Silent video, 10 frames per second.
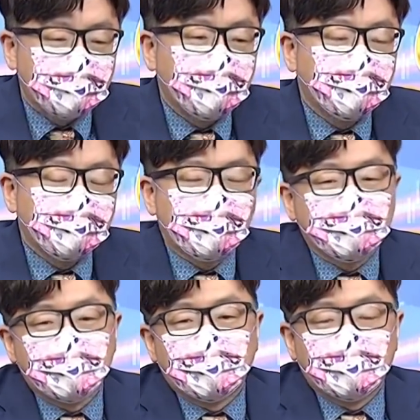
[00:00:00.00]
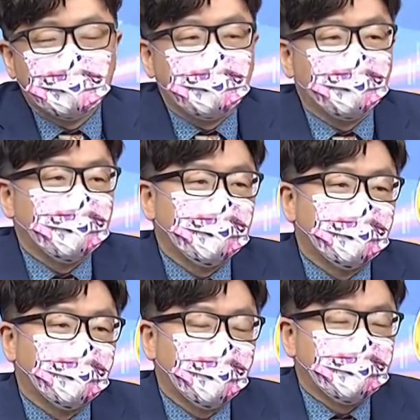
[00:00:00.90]
是一个双降的行情，为什
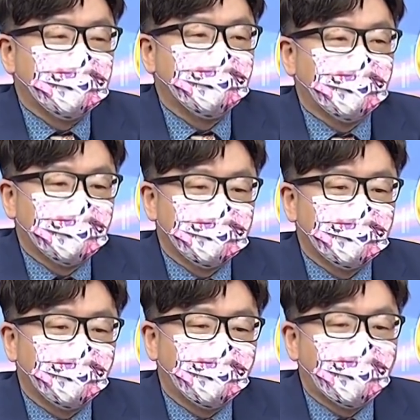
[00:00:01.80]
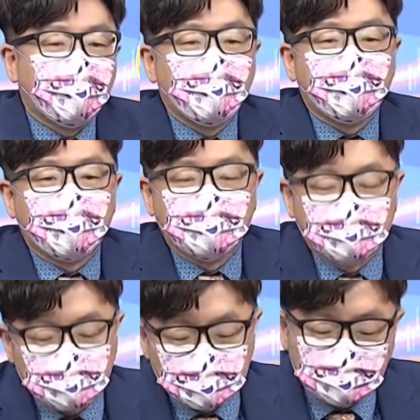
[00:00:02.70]
么外资反而这个地方拉尾盘的？
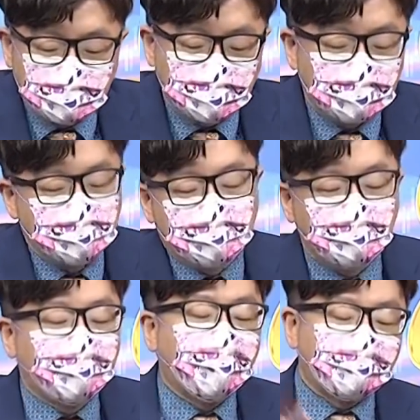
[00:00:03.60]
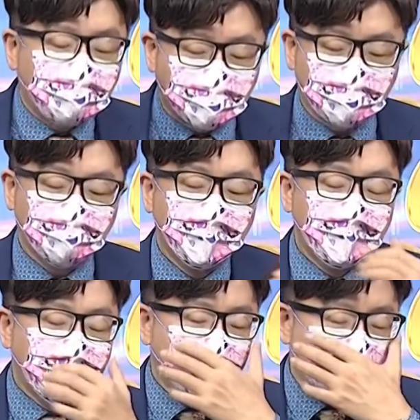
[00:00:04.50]
嗯嗯嗯，像一大堆哦。
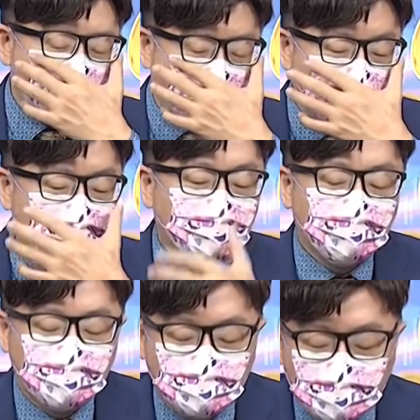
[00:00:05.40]
那每个人都有很